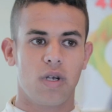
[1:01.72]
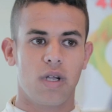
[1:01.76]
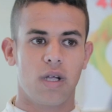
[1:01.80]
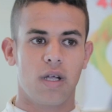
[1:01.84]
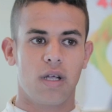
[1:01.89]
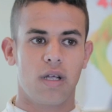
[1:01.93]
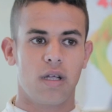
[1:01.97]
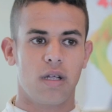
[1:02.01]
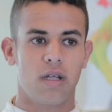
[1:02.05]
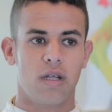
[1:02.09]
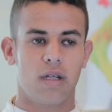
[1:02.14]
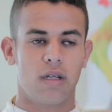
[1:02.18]

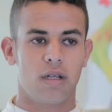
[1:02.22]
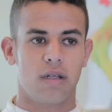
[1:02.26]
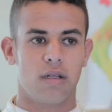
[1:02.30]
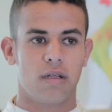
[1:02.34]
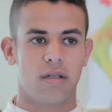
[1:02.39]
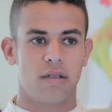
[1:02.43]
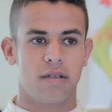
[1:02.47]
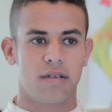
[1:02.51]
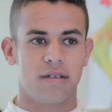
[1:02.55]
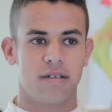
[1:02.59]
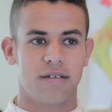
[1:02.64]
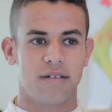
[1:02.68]
لله
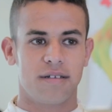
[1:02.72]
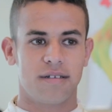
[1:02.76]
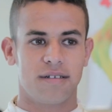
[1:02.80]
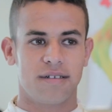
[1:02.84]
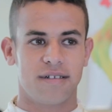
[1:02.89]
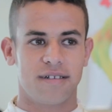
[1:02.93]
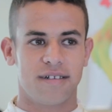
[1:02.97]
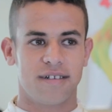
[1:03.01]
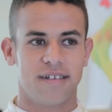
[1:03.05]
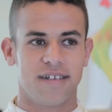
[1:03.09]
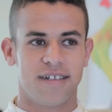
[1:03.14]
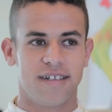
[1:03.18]

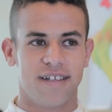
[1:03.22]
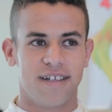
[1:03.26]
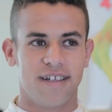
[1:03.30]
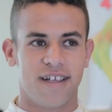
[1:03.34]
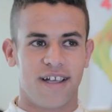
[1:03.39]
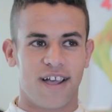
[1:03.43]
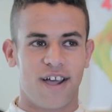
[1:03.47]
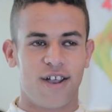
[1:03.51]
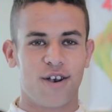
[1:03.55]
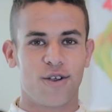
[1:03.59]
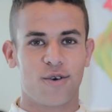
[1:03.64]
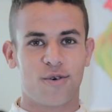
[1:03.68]

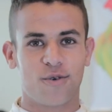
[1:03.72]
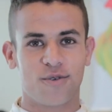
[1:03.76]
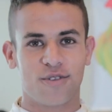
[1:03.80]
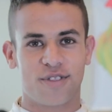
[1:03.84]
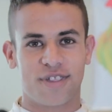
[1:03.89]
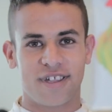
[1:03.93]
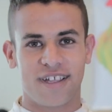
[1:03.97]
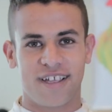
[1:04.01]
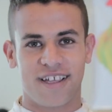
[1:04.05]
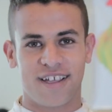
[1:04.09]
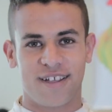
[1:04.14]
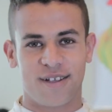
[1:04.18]
انا
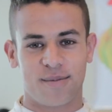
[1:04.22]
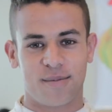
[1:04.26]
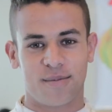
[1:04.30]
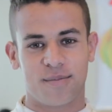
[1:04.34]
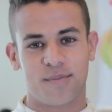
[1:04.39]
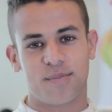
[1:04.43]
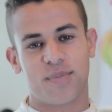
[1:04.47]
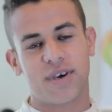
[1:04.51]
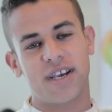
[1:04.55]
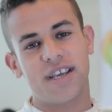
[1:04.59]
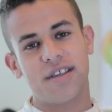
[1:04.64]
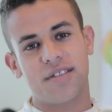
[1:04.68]
كنت
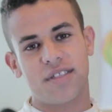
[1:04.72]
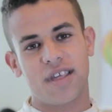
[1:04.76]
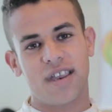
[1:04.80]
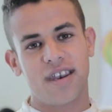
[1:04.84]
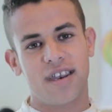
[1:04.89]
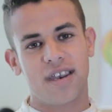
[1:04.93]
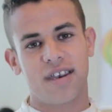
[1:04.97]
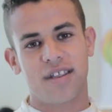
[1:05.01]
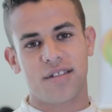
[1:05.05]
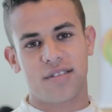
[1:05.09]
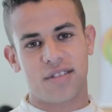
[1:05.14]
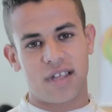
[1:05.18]
بغيت
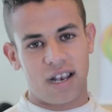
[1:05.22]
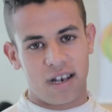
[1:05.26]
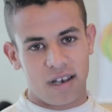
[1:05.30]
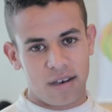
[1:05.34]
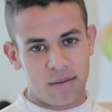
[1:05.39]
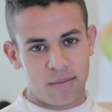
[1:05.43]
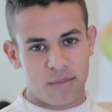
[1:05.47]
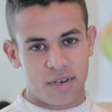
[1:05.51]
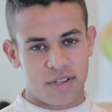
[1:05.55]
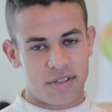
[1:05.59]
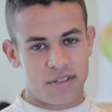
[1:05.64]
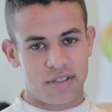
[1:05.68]
انني
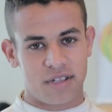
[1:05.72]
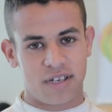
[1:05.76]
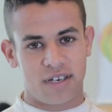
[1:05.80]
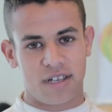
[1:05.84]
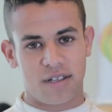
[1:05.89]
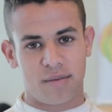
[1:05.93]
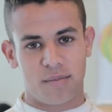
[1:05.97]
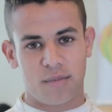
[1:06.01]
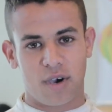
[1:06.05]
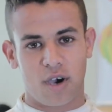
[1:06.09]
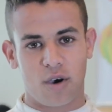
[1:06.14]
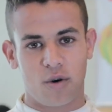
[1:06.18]
نتعلم
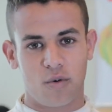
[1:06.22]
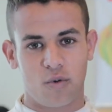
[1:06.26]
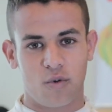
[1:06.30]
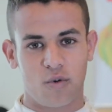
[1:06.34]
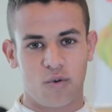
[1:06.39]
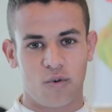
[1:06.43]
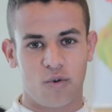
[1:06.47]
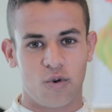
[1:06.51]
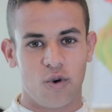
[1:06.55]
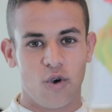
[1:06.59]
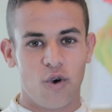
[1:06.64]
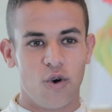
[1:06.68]
السينما و...
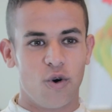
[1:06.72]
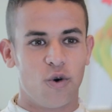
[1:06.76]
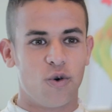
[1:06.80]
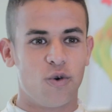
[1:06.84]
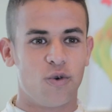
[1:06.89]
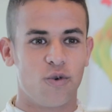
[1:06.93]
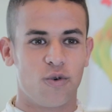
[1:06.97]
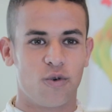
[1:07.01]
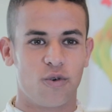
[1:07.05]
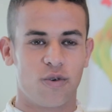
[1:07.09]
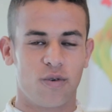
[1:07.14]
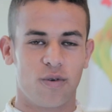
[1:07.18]

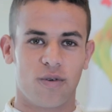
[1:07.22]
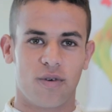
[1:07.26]
و...